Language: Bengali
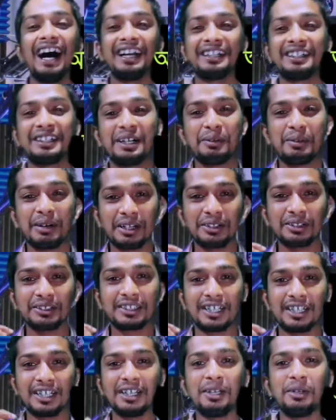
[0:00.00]
আড্ডা মারো
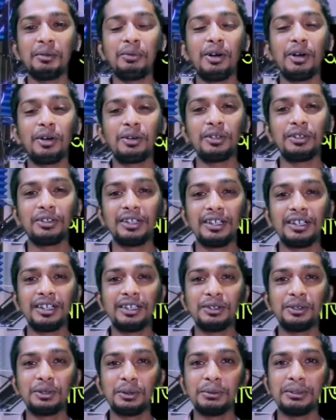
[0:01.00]
চ্যানেলের পক্ষ
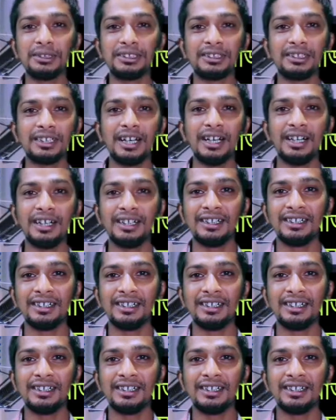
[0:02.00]
থেকে শুভেচ্ছা